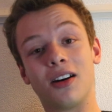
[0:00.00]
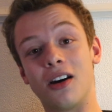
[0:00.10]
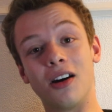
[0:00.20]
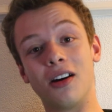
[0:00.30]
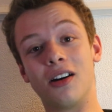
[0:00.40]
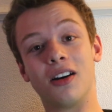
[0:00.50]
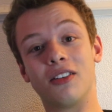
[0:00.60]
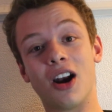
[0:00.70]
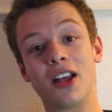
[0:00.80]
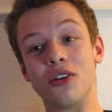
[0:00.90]

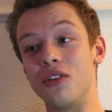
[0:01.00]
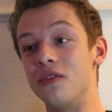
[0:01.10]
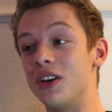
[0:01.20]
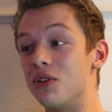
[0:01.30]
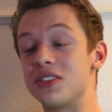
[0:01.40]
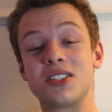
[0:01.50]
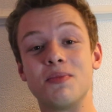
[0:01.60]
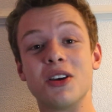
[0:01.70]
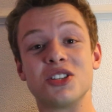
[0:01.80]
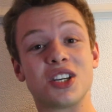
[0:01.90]
dans une ville aussi
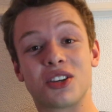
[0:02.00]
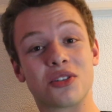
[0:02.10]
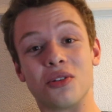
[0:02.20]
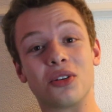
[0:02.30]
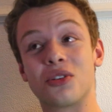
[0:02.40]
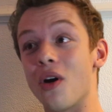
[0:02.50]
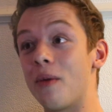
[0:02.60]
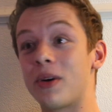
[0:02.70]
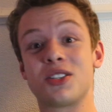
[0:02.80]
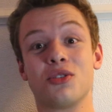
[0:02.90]
magique que,
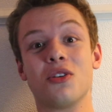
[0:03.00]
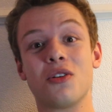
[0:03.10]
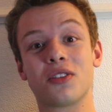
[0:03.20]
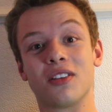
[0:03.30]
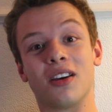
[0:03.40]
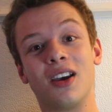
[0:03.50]
impressionnante.